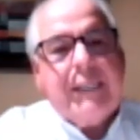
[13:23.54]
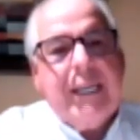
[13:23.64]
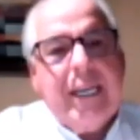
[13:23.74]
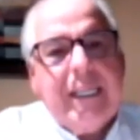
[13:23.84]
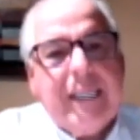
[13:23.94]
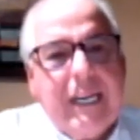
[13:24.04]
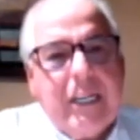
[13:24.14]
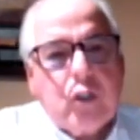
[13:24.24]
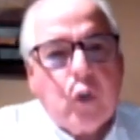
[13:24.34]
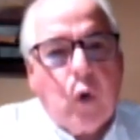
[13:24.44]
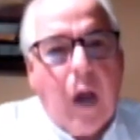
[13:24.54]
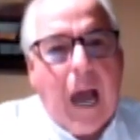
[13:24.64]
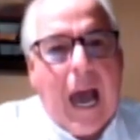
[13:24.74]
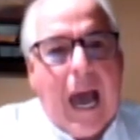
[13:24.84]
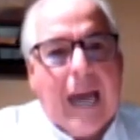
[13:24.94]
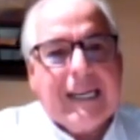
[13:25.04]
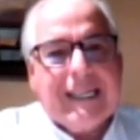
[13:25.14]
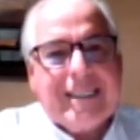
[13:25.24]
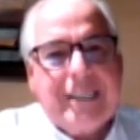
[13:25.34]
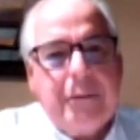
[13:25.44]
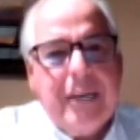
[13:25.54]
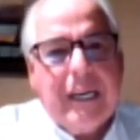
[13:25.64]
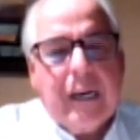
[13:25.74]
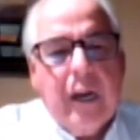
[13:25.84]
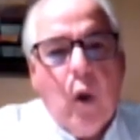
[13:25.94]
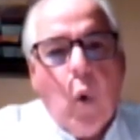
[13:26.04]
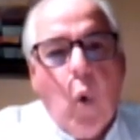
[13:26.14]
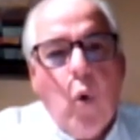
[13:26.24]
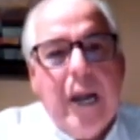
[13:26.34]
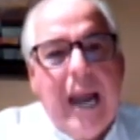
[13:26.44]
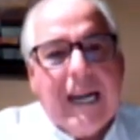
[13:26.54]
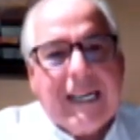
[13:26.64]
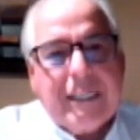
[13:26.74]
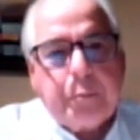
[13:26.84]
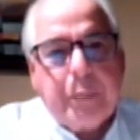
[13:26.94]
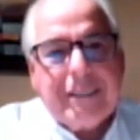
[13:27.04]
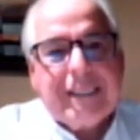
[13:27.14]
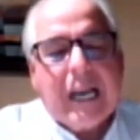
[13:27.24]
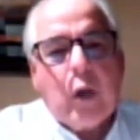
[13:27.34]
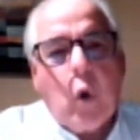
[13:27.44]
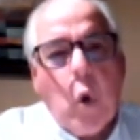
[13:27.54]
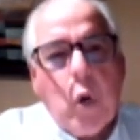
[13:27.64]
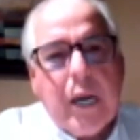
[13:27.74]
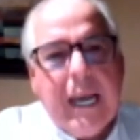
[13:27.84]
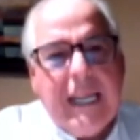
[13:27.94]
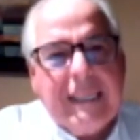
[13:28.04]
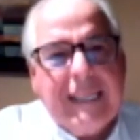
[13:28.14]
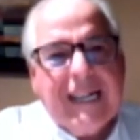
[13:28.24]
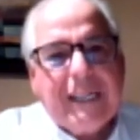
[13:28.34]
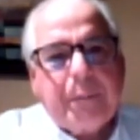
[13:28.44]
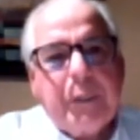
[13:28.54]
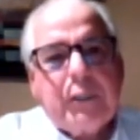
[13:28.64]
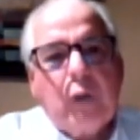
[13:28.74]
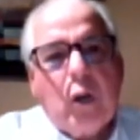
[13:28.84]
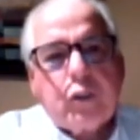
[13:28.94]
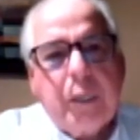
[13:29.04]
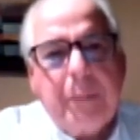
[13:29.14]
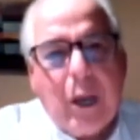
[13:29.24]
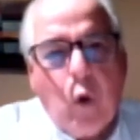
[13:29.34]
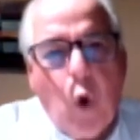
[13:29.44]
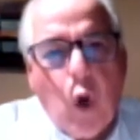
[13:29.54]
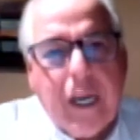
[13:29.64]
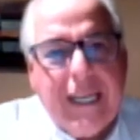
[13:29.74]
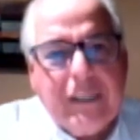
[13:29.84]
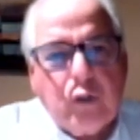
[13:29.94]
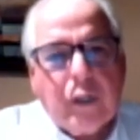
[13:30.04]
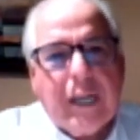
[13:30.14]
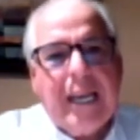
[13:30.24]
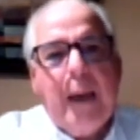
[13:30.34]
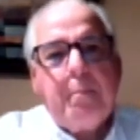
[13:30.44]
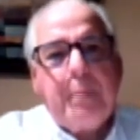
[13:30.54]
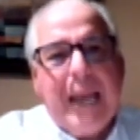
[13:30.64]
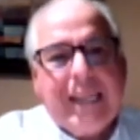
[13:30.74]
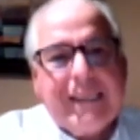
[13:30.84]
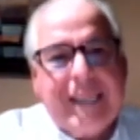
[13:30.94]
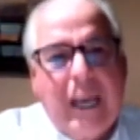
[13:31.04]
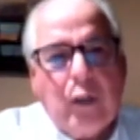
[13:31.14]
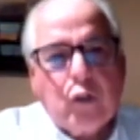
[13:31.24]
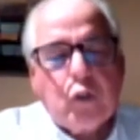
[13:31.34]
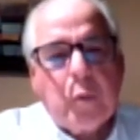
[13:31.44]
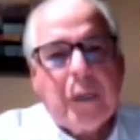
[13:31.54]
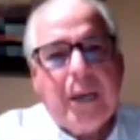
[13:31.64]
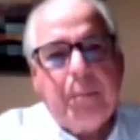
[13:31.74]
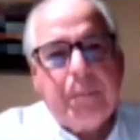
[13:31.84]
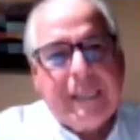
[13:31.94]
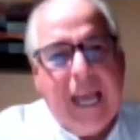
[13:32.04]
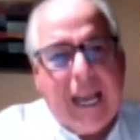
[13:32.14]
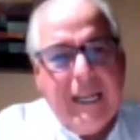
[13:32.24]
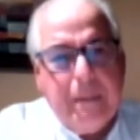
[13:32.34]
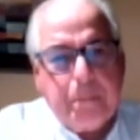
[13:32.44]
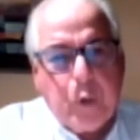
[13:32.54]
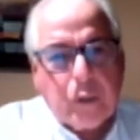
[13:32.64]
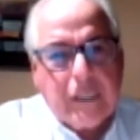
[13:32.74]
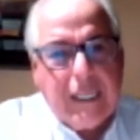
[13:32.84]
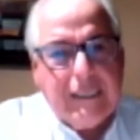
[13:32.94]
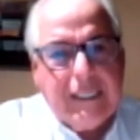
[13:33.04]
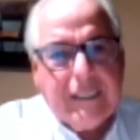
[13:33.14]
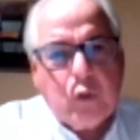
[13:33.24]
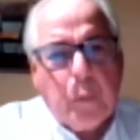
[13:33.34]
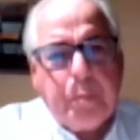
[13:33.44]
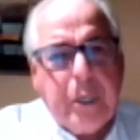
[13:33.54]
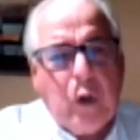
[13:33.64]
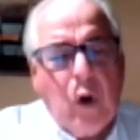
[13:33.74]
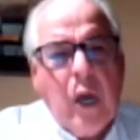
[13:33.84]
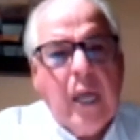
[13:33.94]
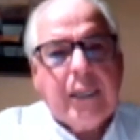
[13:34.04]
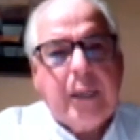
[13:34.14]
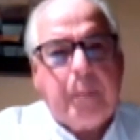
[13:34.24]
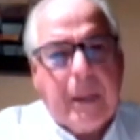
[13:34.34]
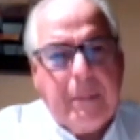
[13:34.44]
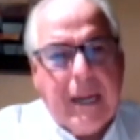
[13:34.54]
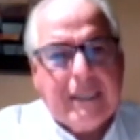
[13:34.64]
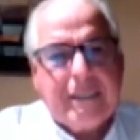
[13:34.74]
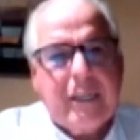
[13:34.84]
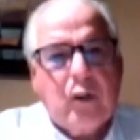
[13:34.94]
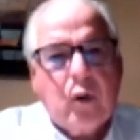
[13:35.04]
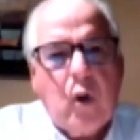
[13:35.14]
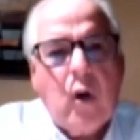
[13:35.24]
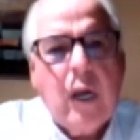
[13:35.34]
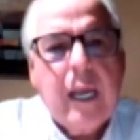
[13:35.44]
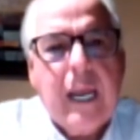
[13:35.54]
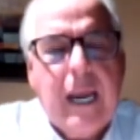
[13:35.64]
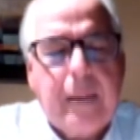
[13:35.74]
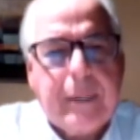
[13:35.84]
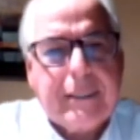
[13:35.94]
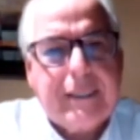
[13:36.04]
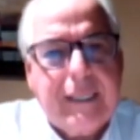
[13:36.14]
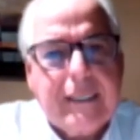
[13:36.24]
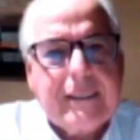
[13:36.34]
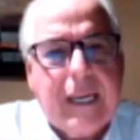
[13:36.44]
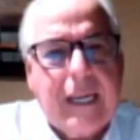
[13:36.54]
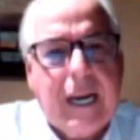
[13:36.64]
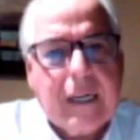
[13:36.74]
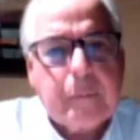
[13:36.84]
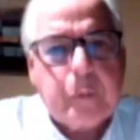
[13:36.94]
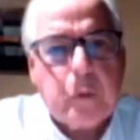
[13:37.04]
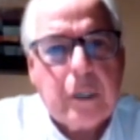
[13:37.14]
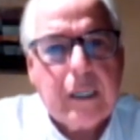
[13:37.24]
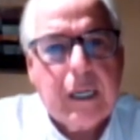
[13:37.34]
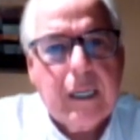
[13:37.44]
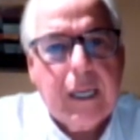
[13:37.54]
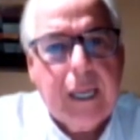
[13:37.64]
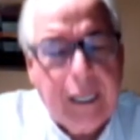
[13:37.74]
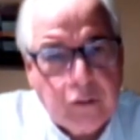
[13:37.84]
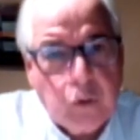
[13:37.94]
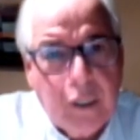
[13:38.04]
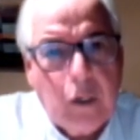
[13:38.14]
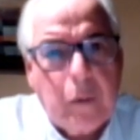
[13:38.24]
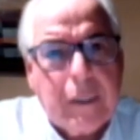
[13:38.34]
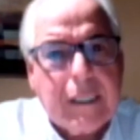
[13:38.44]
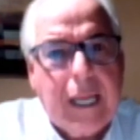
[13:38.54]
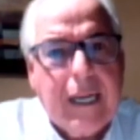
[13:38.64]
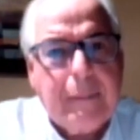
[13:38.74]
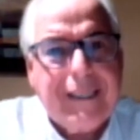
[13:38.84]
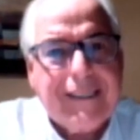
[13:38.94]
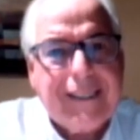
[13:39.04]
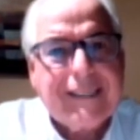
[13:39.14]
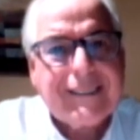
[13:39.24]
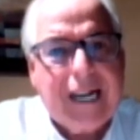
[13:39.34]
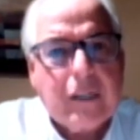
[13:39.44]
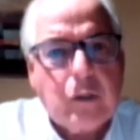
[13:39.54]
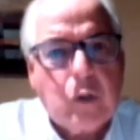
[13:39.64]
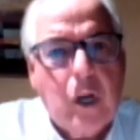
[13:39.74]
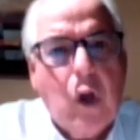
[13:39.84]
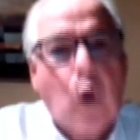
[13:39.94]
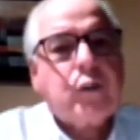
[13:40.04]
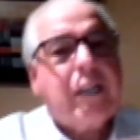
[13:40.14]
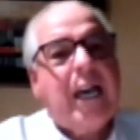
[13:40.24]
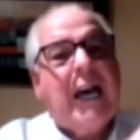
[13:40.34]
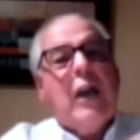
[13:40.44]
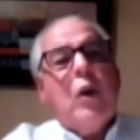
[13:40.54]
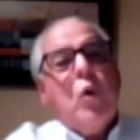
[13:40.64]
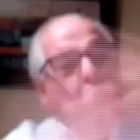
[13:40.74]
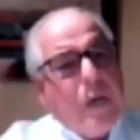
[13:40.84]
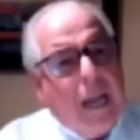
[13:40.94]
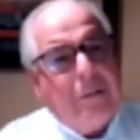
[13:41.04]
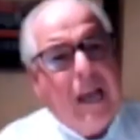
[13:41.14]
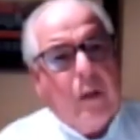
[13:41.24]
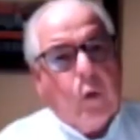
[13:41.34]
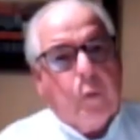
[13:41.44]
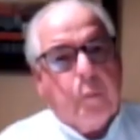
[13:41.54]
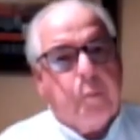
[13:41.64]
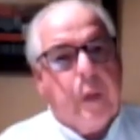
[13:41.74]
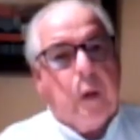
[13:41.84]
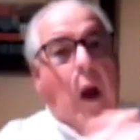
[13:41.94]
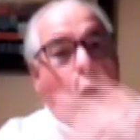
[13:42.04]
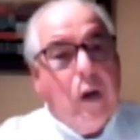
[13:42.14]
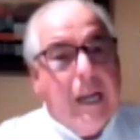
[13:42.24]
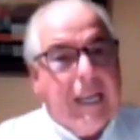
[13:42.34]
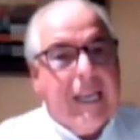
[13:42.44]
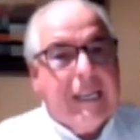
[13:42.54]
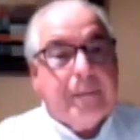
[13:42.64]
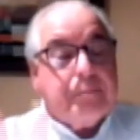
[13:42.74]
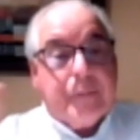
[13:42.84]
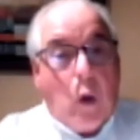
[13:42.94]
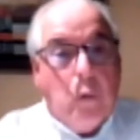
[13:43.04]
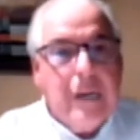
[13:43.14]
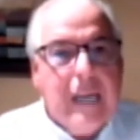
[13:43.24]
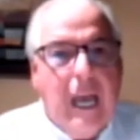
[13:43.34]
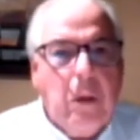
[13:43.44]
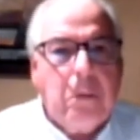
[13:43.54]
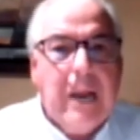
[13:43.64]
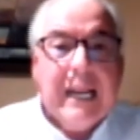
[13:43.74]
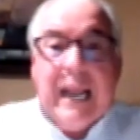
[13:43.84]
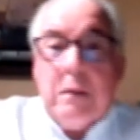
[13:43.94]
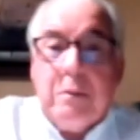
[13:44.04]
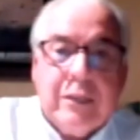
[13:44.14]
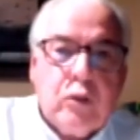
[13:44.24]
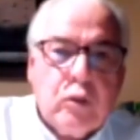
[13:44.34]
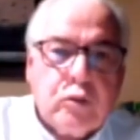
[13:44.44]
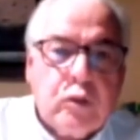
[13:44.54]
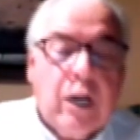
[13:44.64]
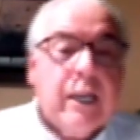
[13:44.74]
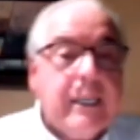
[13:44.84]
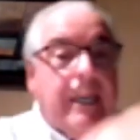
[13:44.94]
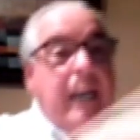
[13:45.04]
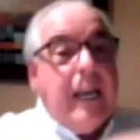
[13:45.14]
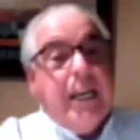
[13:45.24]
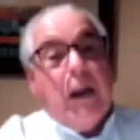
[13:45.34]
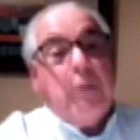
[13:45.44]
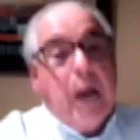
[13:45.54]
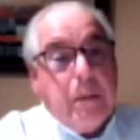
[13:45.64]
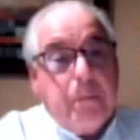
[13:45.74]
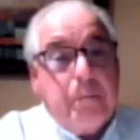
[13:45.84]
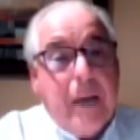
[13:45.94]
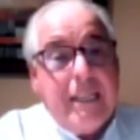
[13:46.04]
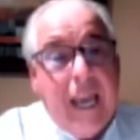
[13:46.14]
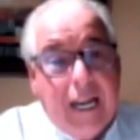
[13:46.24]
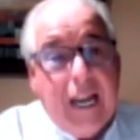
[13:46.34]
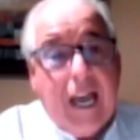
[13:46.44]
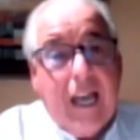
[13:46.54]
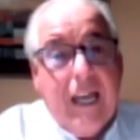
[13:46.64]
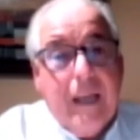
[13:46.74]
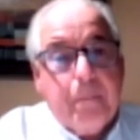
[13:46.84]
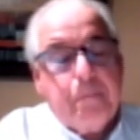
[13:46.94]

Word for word: tienen derecho a recibir una respuesta concreta respecto a los temas concretos que le han planteado sobre el tan importante tópico de permanecer o no en la presidencia de la República. Eso es lo verdaderamente extraño. O sea, nunca ha hablado, pero ahora que está obligado a hablar el 28, quiere ir a hablar mañana.